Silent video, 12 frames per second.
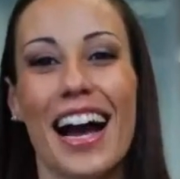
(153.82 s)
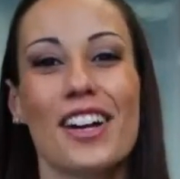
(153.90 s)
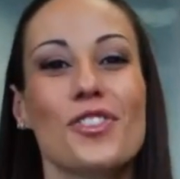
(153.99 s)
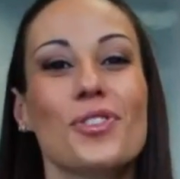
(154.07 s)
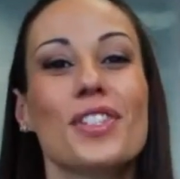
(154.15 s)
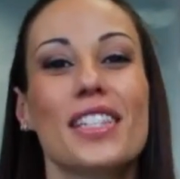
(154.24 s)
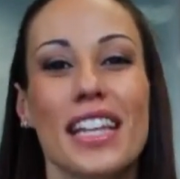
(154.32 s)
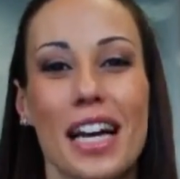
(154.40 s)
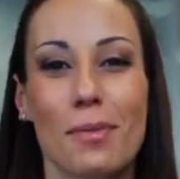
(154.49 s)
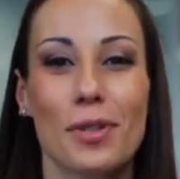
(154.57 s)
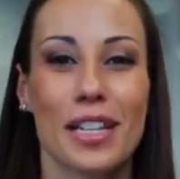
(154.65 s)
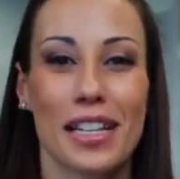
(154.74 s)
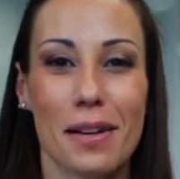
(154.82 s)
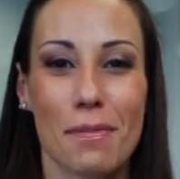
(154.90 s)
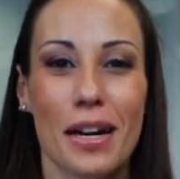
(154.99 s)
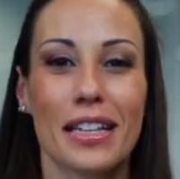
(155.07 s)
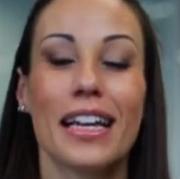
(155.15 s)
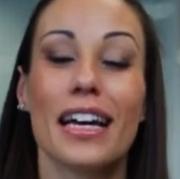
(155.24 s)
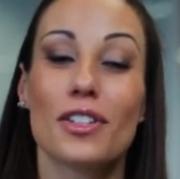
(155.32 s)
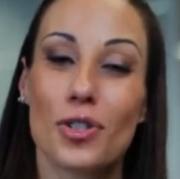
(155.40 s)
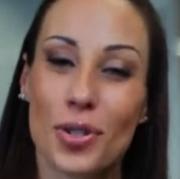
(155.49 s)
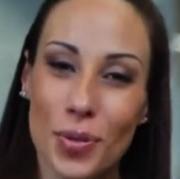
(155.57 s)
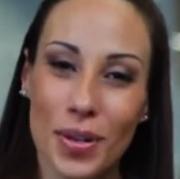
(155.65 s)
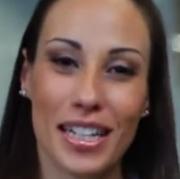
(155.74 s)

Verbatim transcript: Ajustamos a demanda à sua